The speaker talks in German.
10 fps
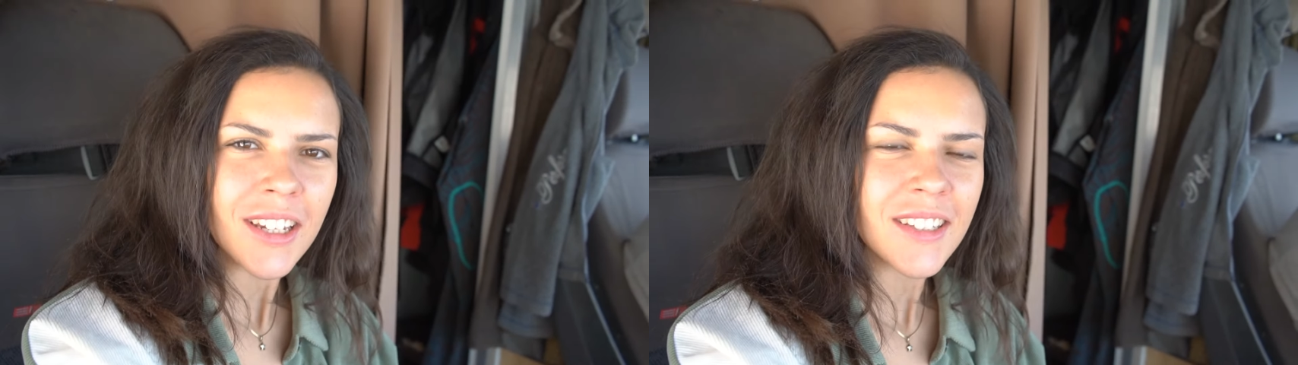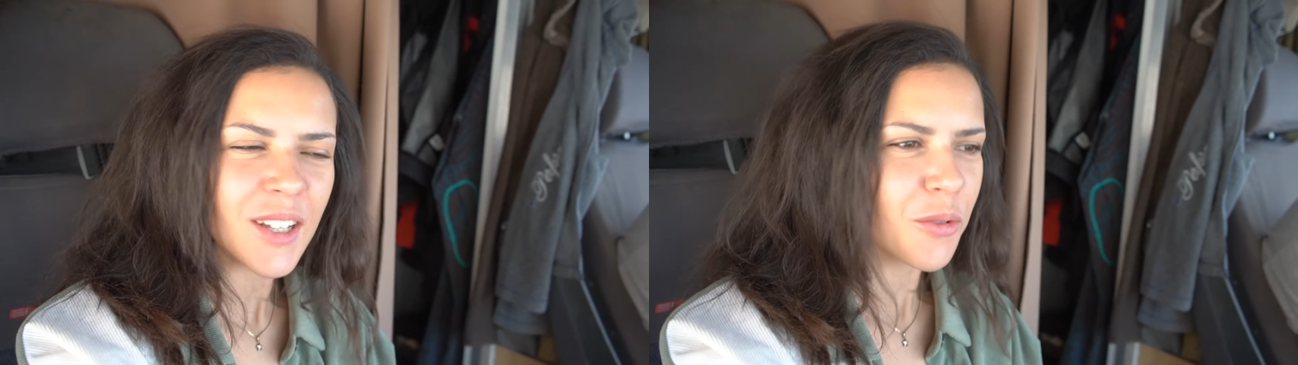
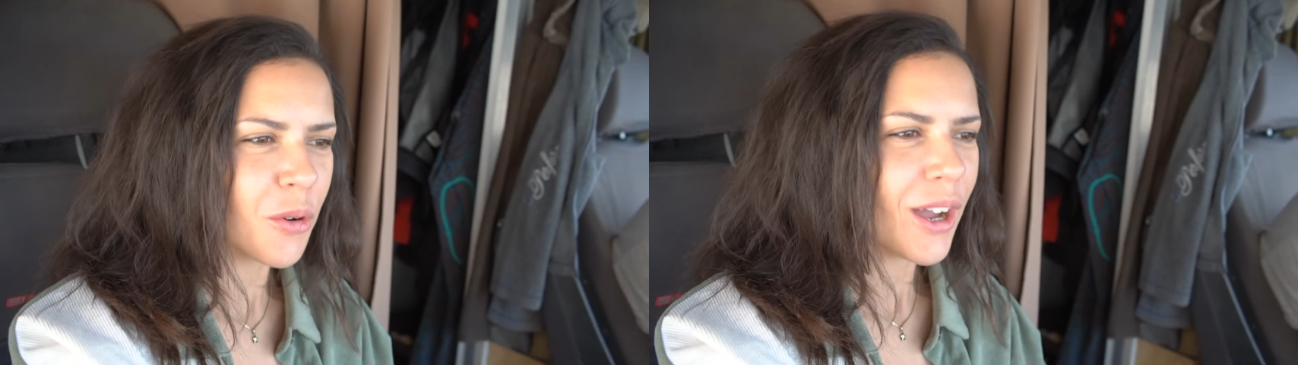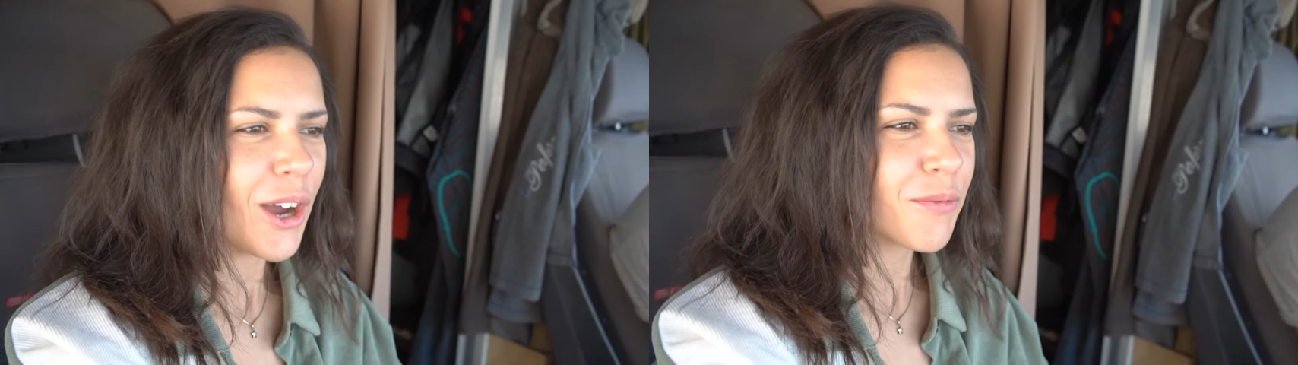in
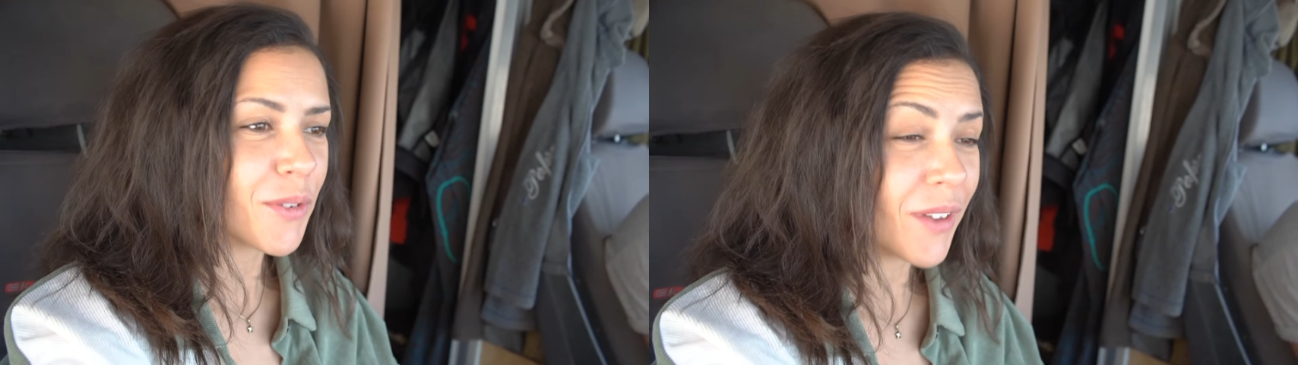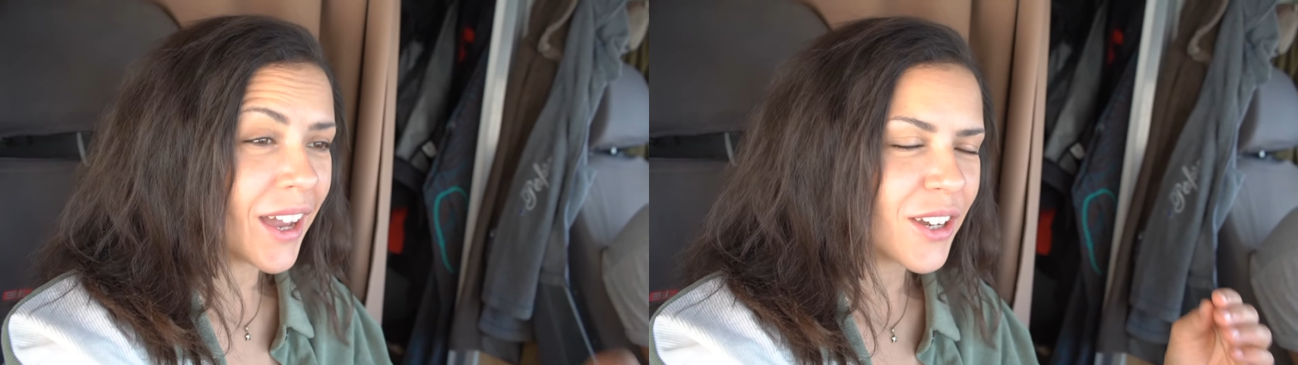Zagora und
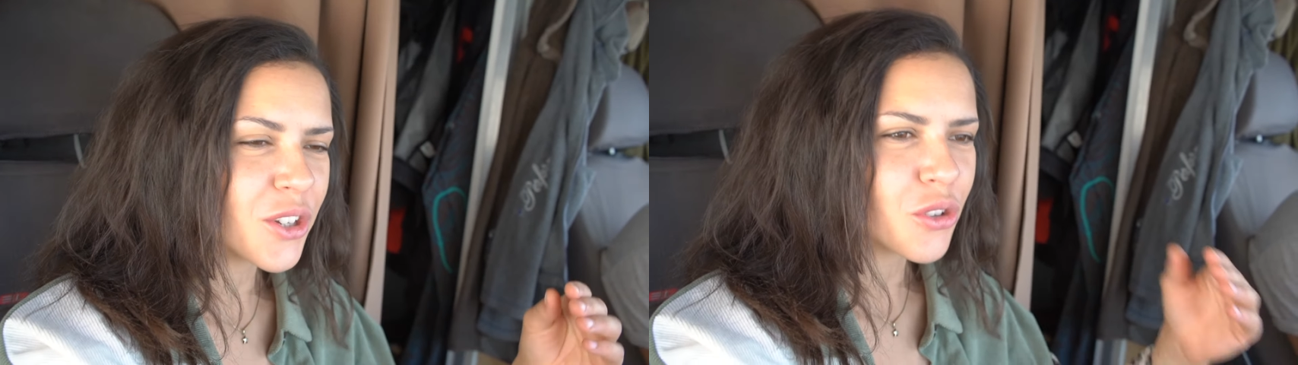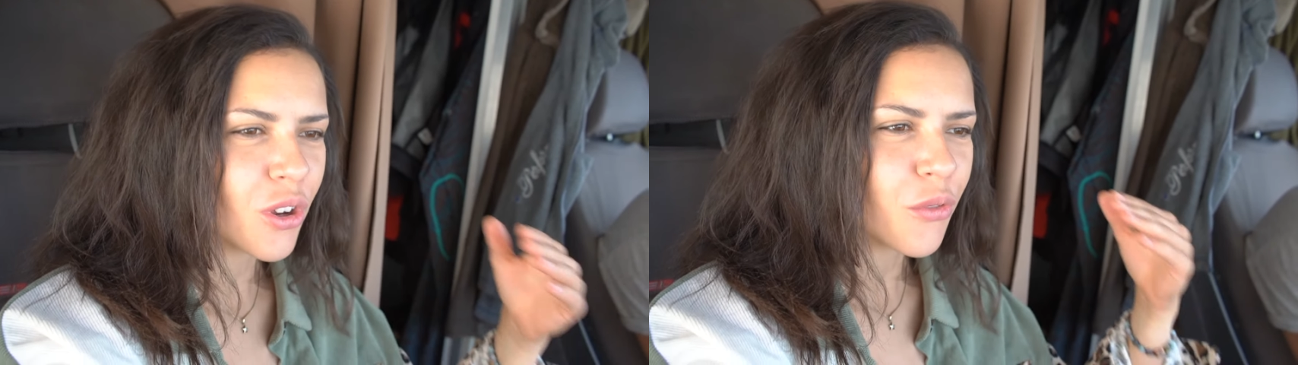wir werden
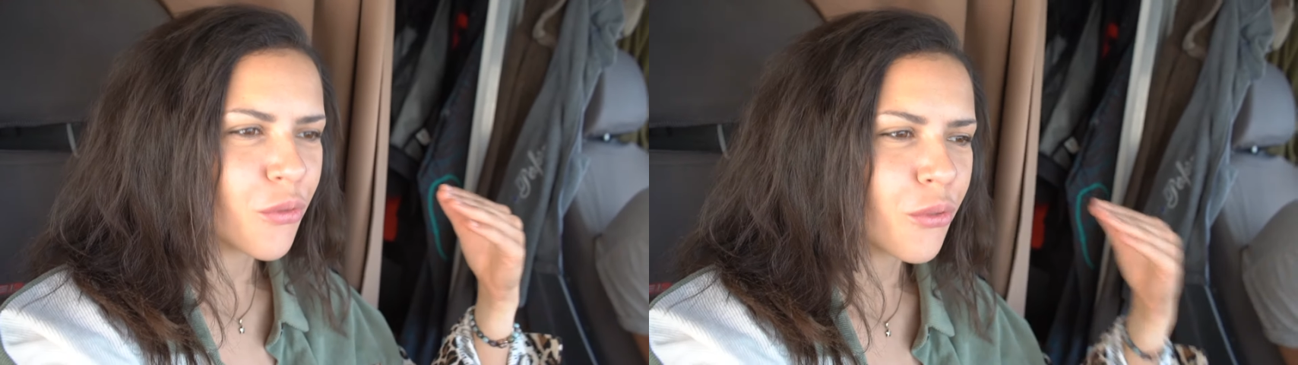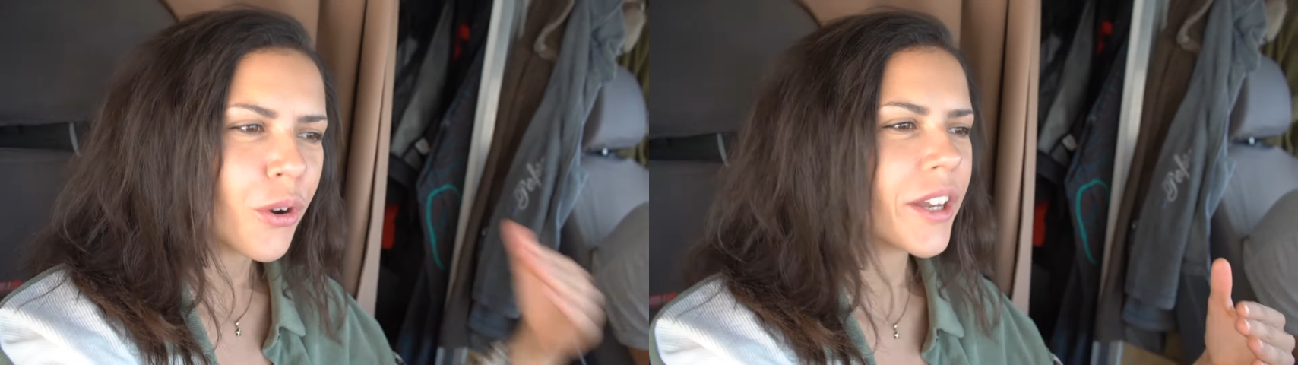schon
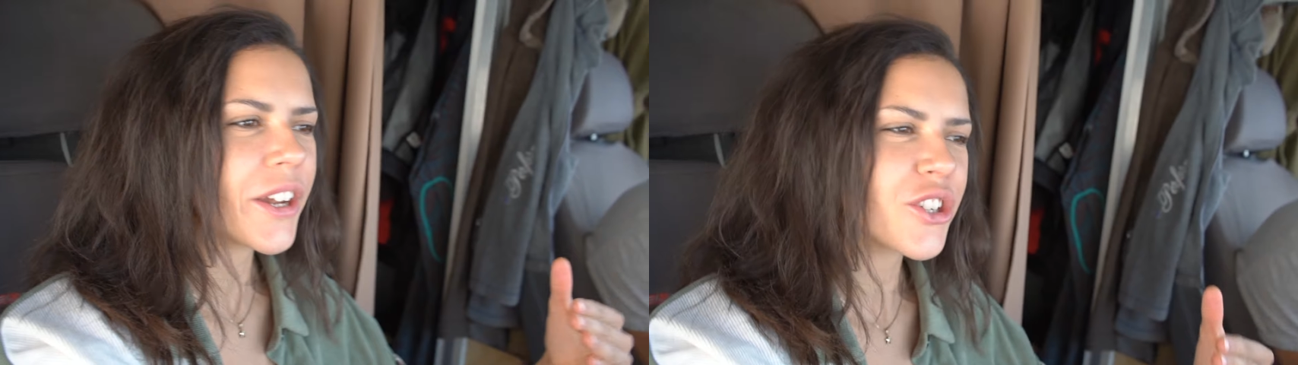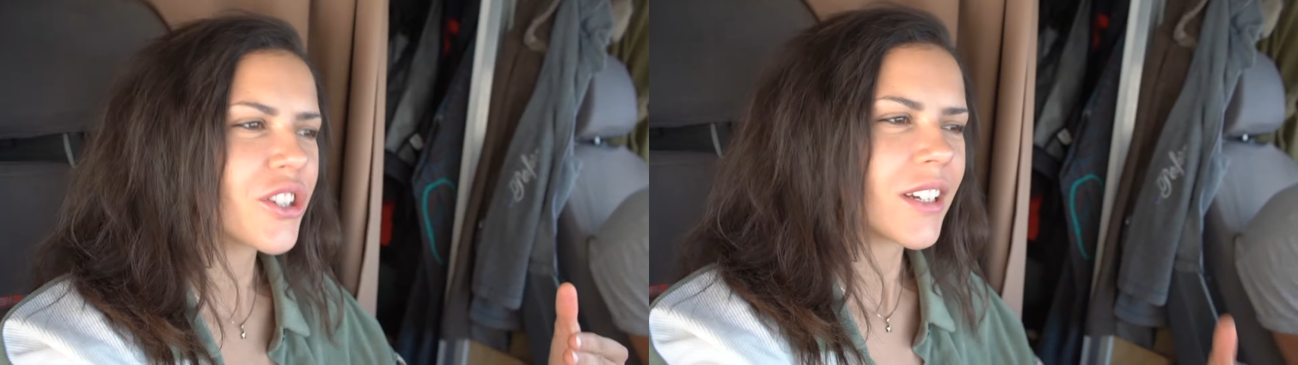vor
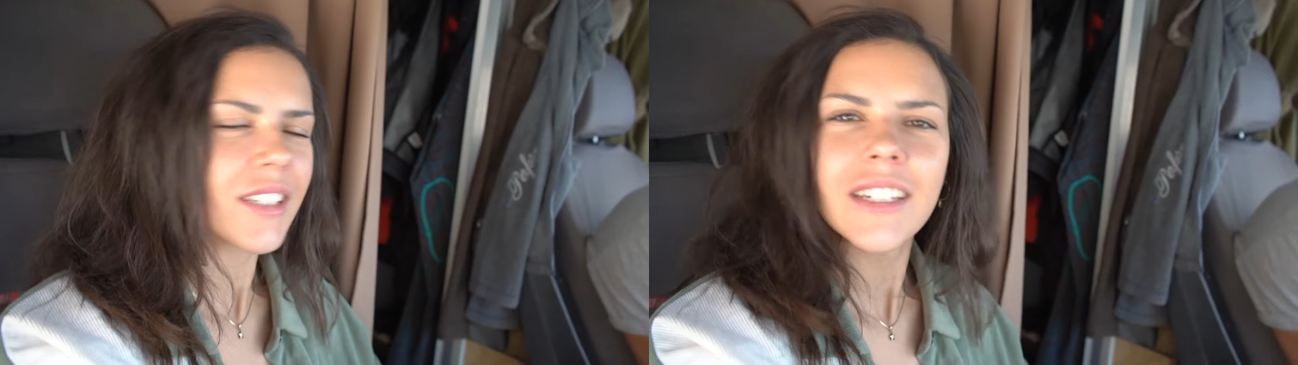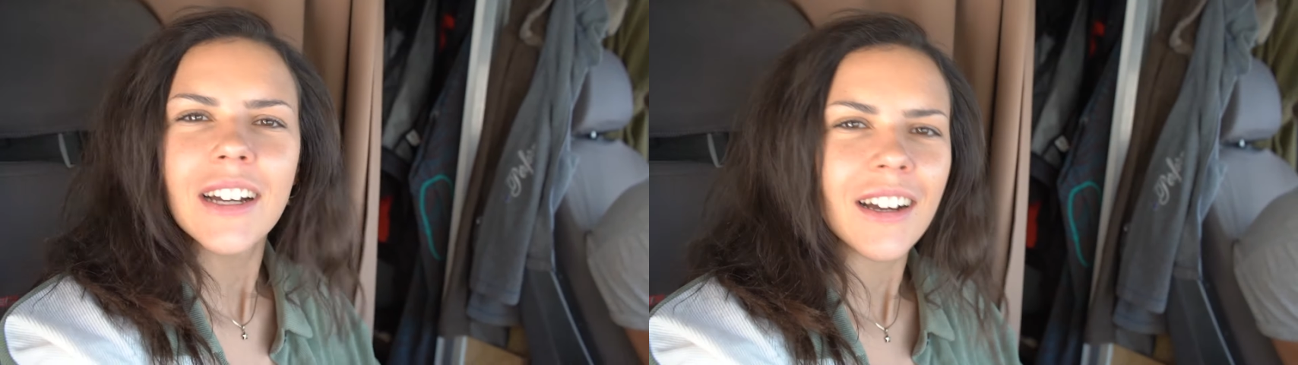der Stadt
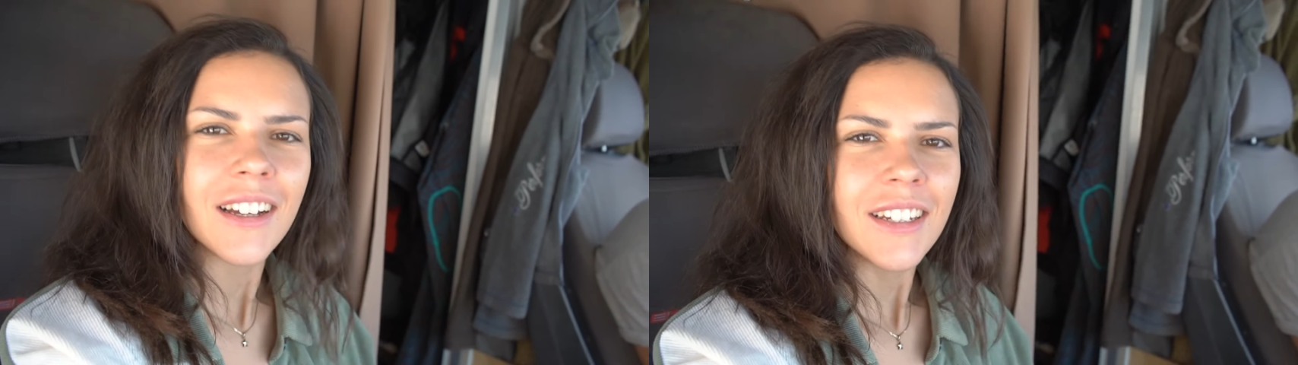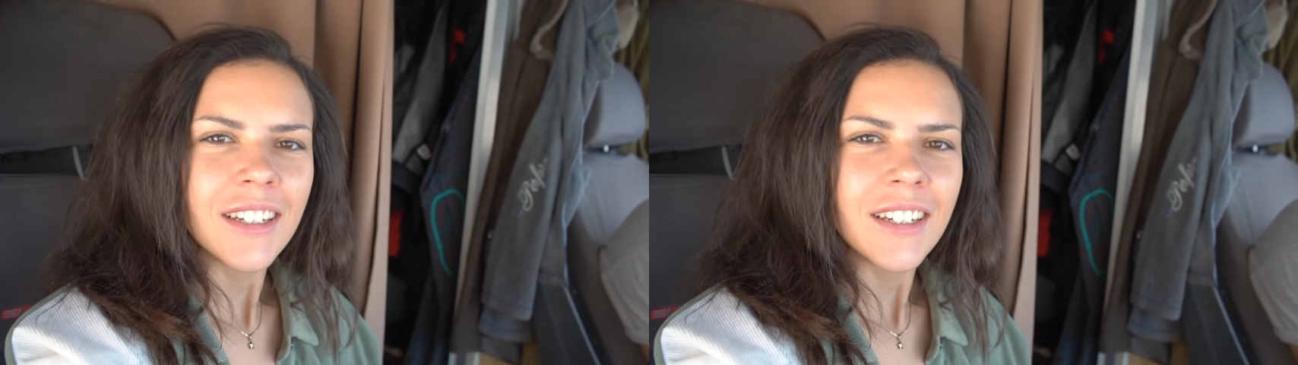hier